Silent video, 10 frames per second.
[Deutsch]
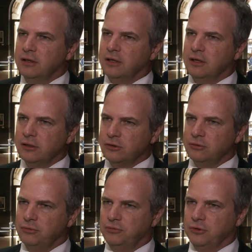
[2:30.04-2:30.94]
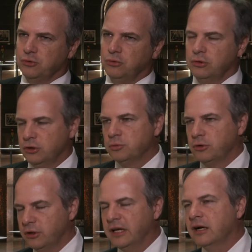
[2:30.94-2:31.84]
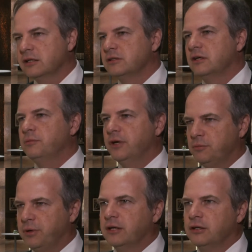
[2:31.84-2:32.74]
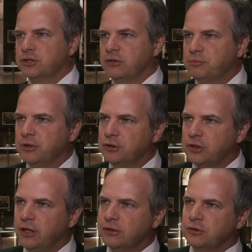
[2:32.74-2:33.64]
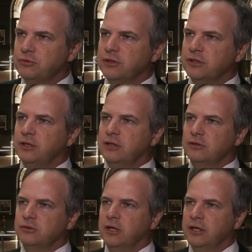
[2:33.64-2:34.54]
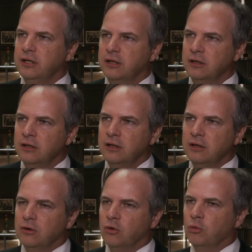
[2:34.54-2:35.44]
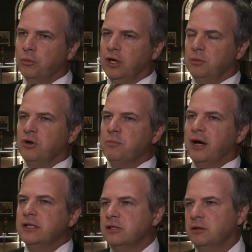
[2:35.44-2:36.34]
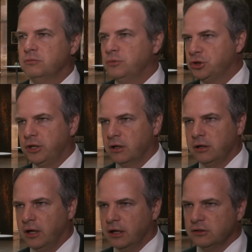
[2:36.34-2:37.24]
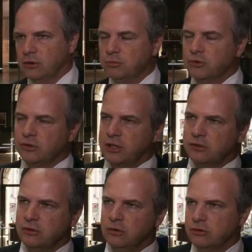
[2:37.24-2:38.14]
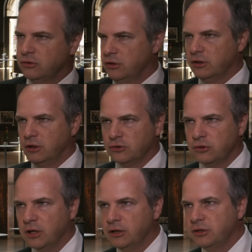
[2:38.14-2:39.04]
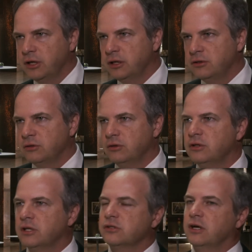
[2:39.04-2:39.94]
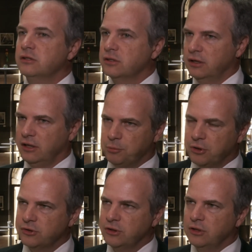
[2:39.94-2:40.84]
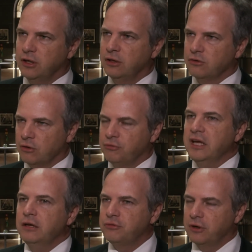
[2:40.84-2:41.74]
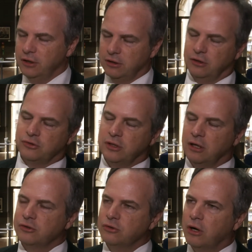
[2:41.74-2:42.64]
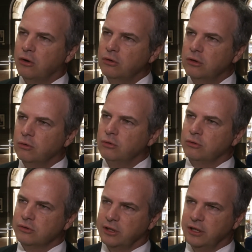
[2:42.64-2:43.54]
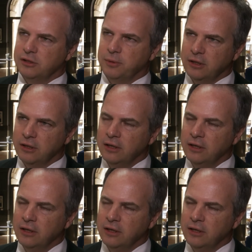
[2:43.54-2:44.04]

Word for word: Also versucht insbesondere die AXA mehr in Partnerschaft mit den chinesischen Versicherern zu agieren, um eben gemeinsam die Stärken der AXA umzusetzen. Das ist Internationalität, das kann sein Kapazität, das ist auf jeden Fall internationales Know-how und unser Netzwerk.